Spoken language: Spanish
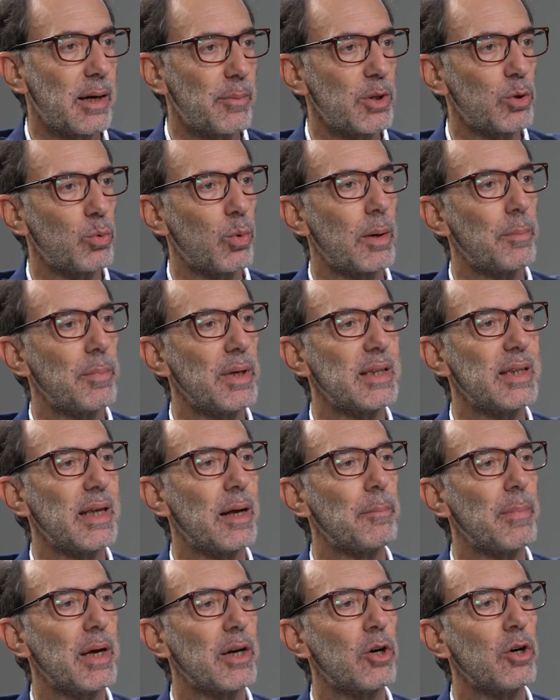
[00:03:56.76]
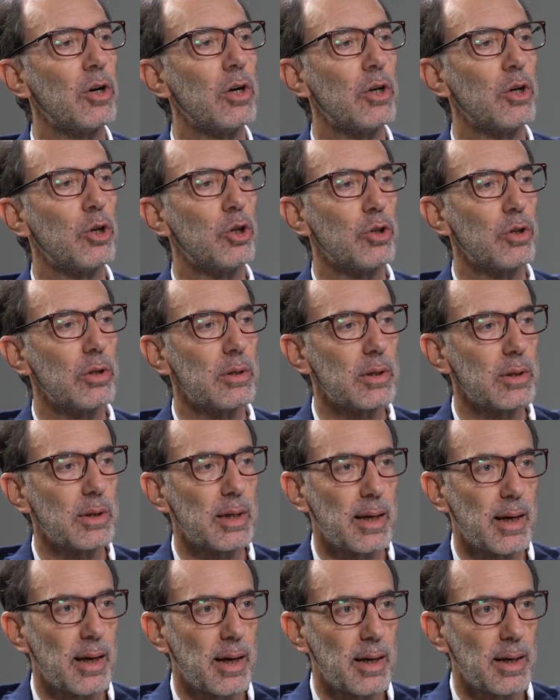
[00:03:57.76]
habitualmente al menos
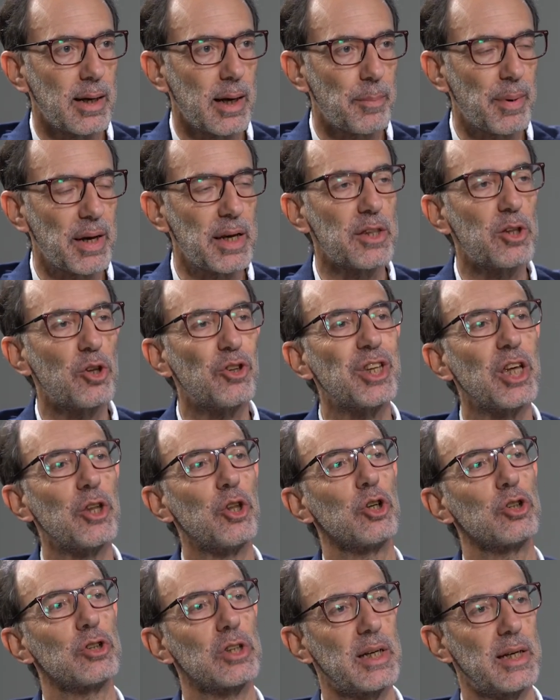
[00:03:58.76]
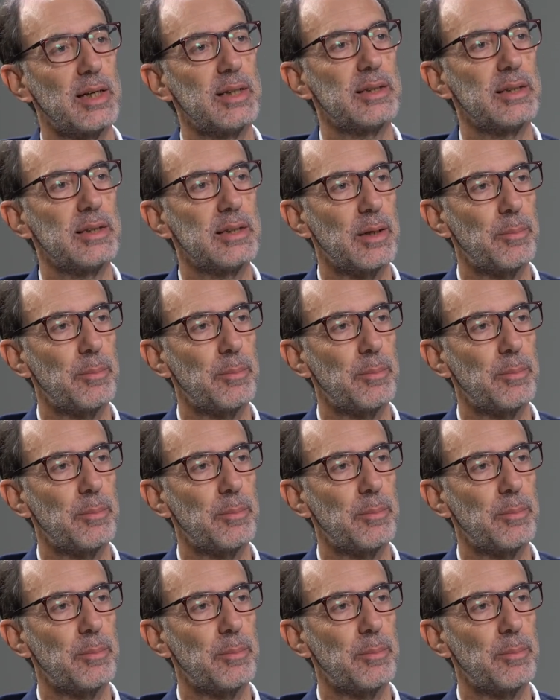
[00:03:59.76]
la, aparición de dos crisis